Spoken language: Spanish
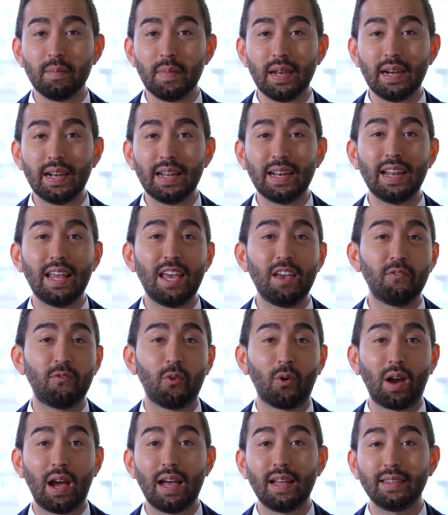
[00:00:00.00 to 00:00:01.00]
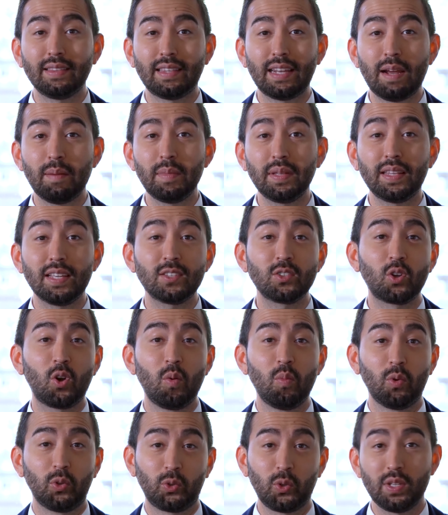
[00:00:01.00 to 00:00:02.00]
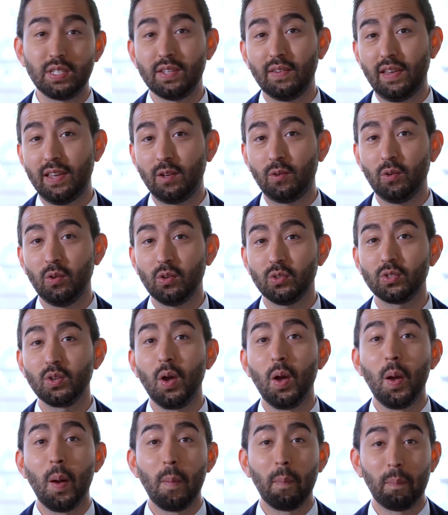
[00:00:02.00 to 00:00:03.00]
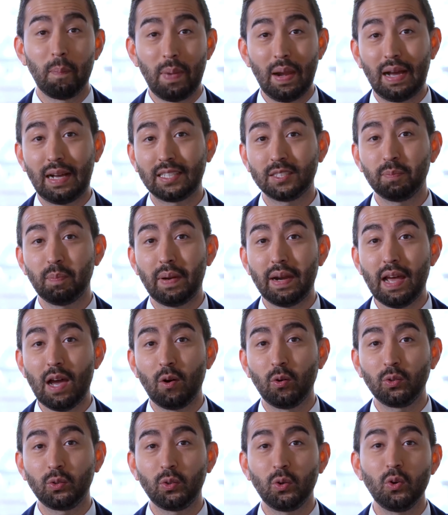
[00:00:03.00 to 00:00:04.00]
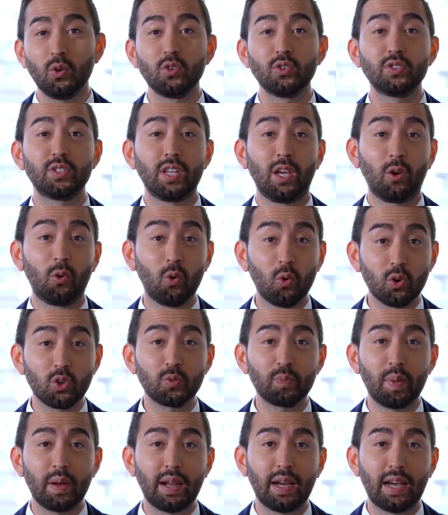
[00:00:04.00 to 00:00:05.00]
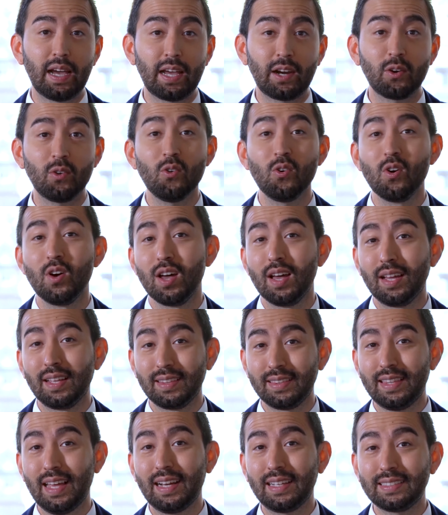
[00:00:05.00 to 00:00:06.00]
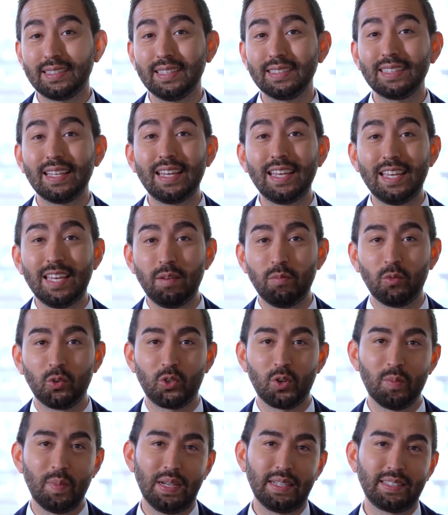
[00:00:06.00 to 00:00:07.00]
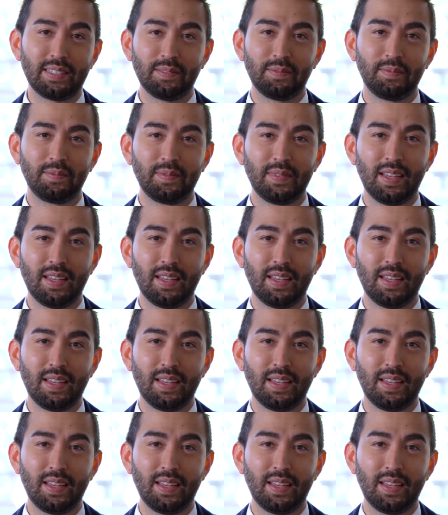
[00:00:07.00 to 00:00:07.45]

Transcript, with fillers: en Maryland enfocada en trámites con motores y vehículos, placas para auto, seguros para carro, taxes y mucho más.